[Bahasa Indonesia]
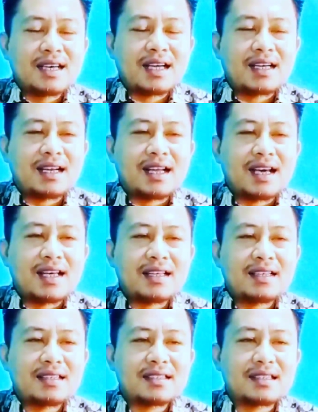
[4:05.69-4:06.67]

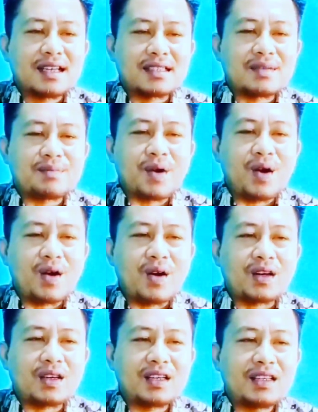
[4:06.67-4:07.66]
adalah Selasa
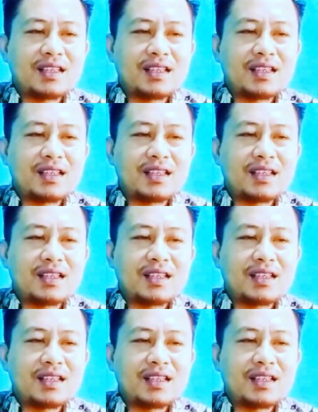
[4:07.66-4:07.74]
Pon.